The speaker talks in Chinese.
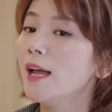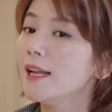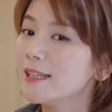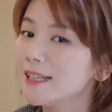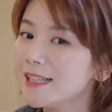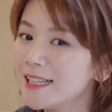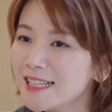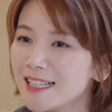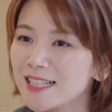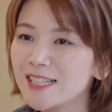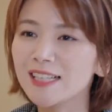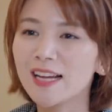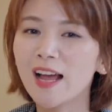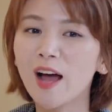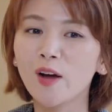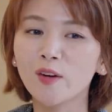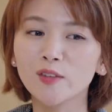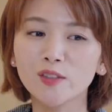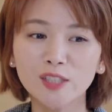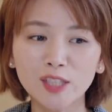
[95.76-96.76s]
你只
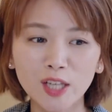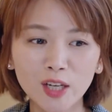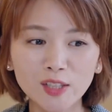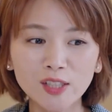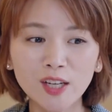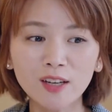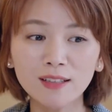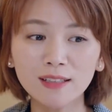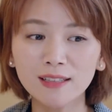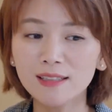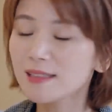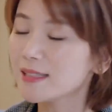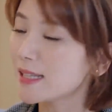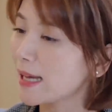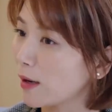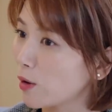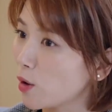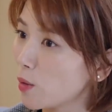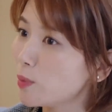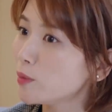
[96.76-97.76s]
要悄悄的跟人
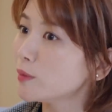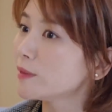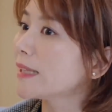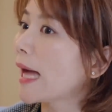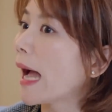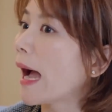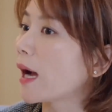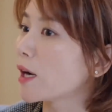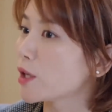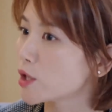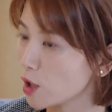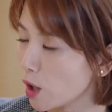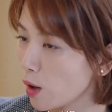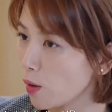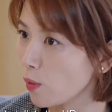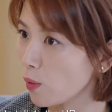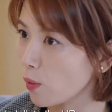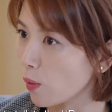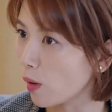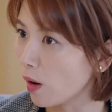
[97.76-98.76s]
事部打个招呼，